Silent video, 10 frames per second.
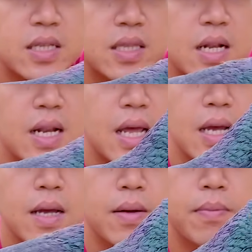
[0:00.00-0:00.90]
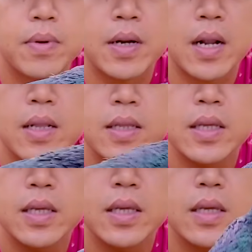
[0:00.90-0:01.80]
setelah
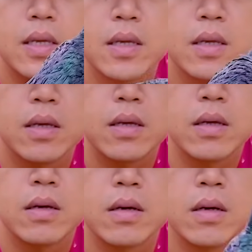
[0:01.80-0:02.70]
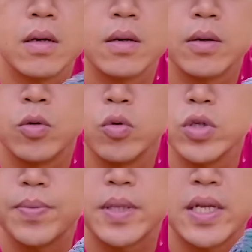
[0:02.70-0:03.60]
berarti eh,
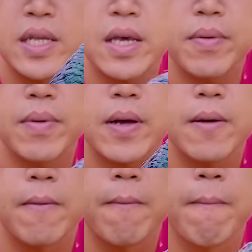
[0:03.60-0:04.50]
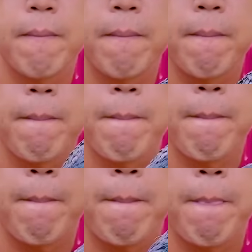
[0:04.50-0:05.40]
dulu sih betinanya apa pak? dulu
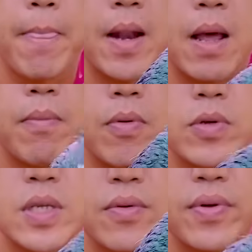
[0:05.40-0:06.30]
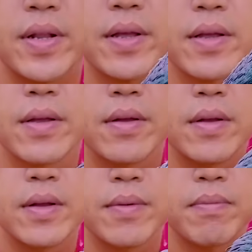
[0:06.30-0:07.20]
labu silver ya? labu ya?
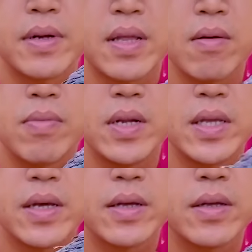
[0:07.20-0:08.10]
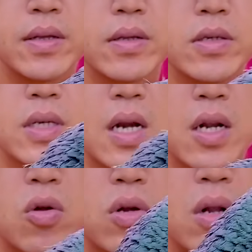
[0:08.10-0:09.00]
silver ya pertama beli ya? terus
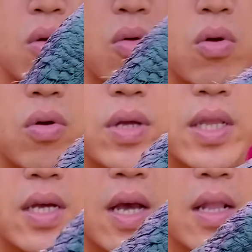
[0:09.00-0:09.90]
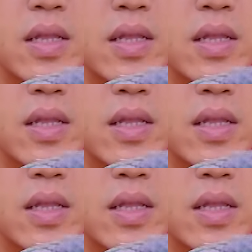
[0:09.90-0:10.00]
nggak nelur-nelur kita